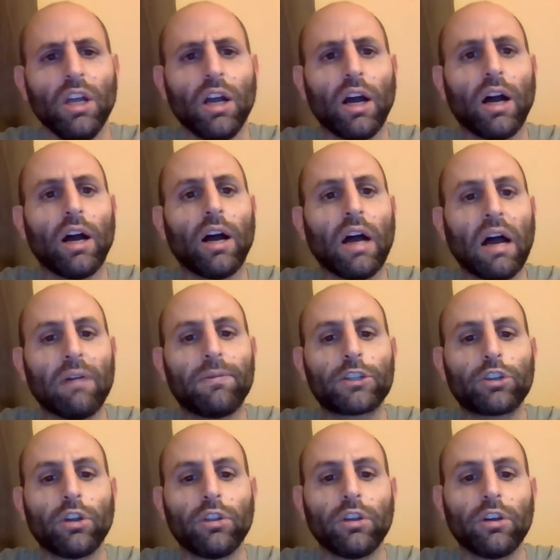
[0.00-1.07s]
à,
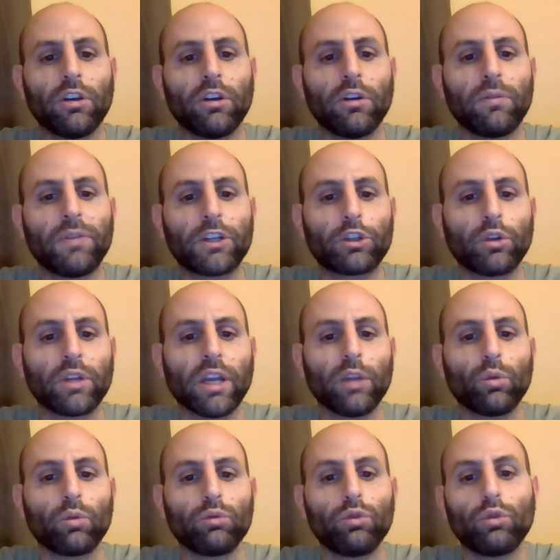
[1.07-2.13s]
euh, fashion,
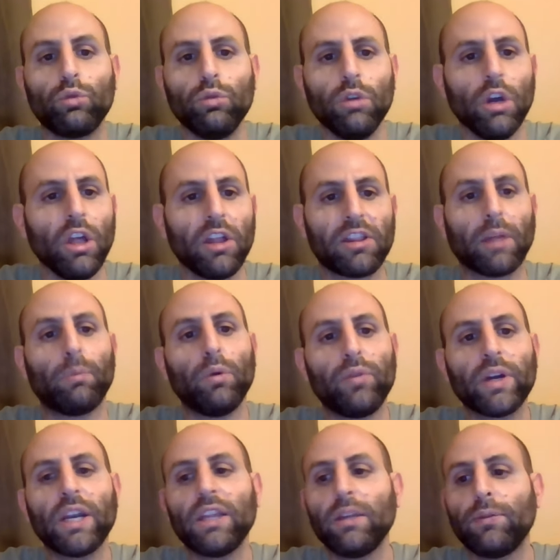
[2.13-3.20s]
grade, donc du coup ça peut
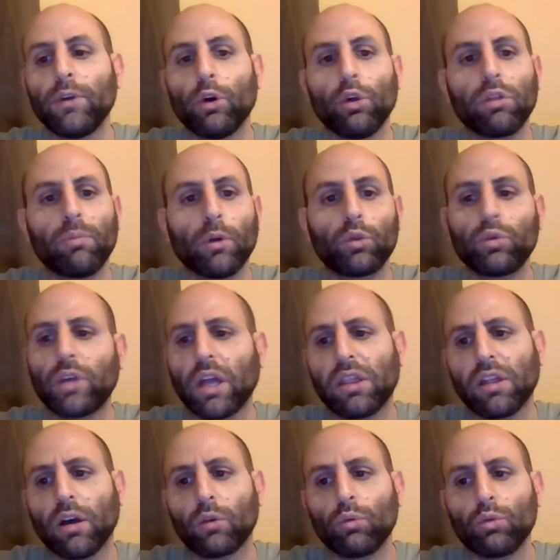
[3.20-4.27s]
faire la différence, mais en tout cas
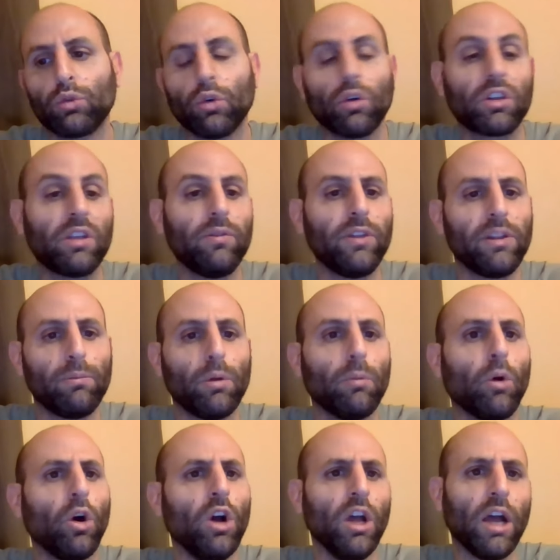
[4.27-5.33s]
c'est un concurrent qui
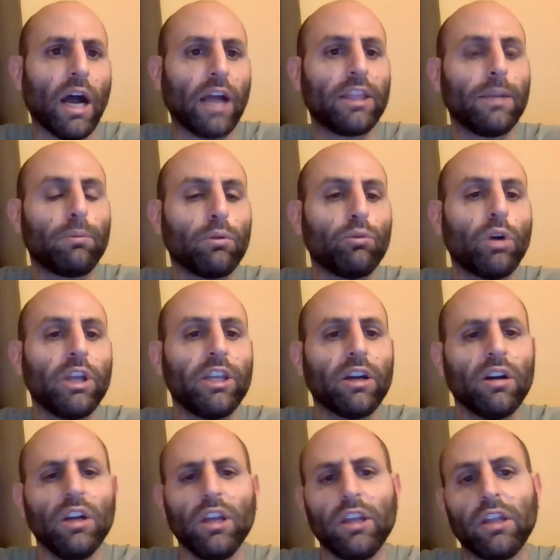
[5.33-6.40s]
visiblement a des bons moyens
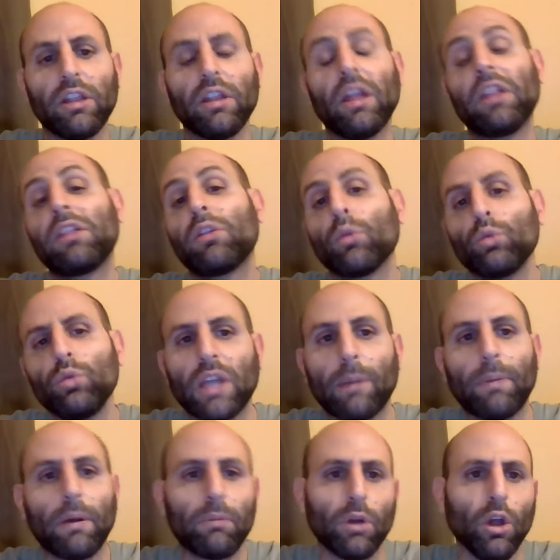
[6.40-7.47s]
et est sans doute
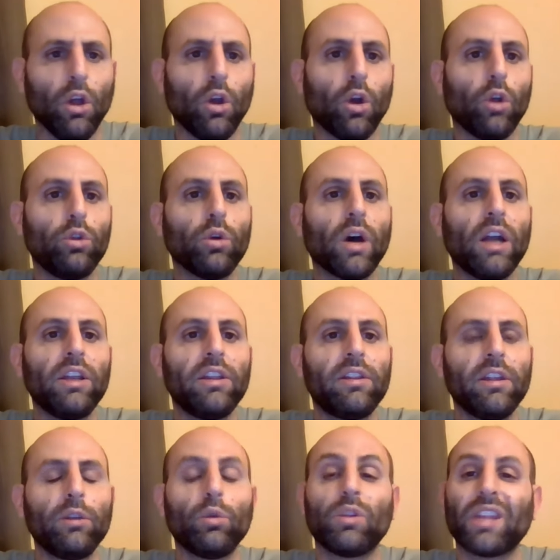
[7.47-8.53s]
capable de
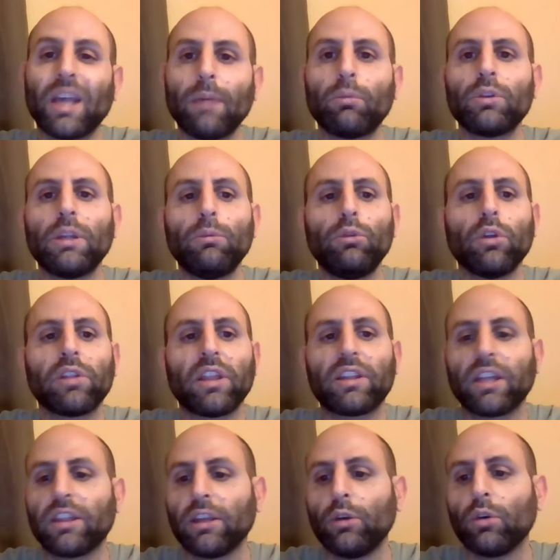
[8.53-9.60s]
réaliser de très bons débuts dans cette
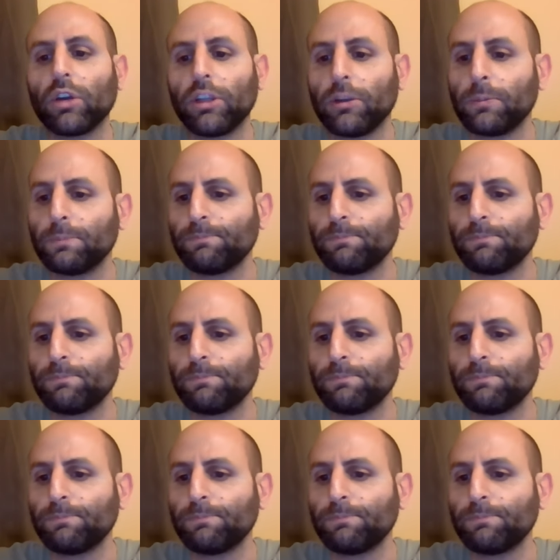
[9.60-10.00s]
catégorie.